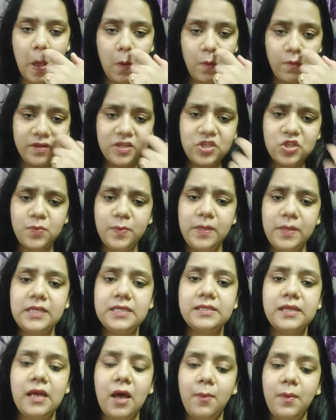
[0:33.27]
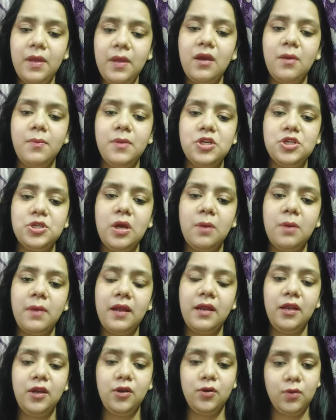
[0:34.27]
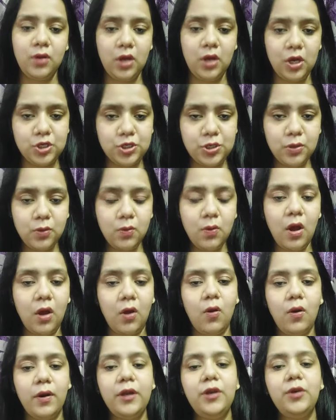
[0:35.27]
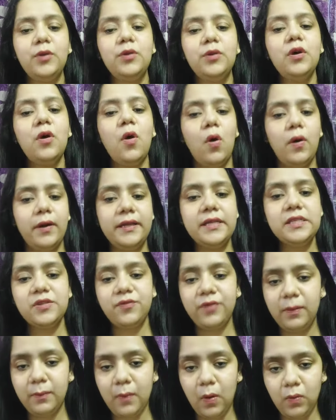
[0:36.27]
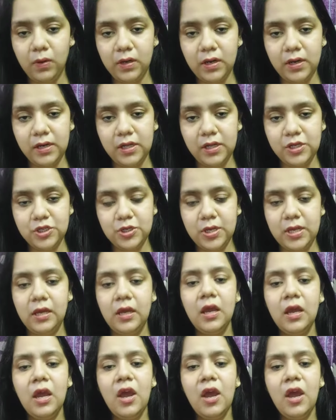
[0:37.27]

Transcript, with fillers: विच मीन्स हमें हमेशा हमारे इंट्रोडक्शन को अकॉर्डिंग टू द ऑडियंस फ्रेम आउट करना चाहिए